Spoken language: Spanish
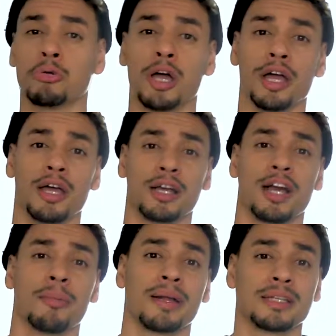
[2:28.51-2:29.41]
eh,
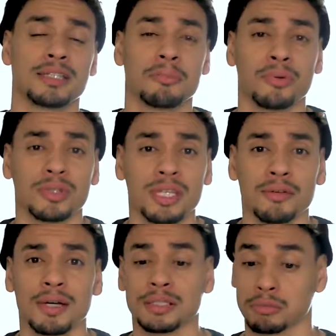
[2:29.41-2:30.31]
cámaras
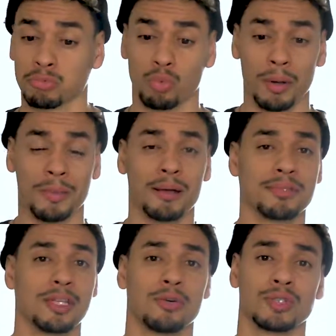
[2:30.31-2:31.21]
deportivas,
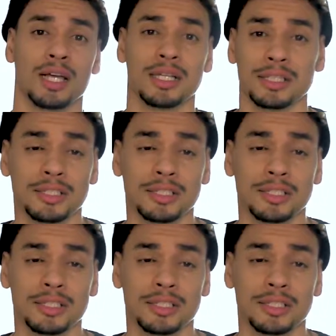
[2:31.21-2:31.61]
webcams y cosas así.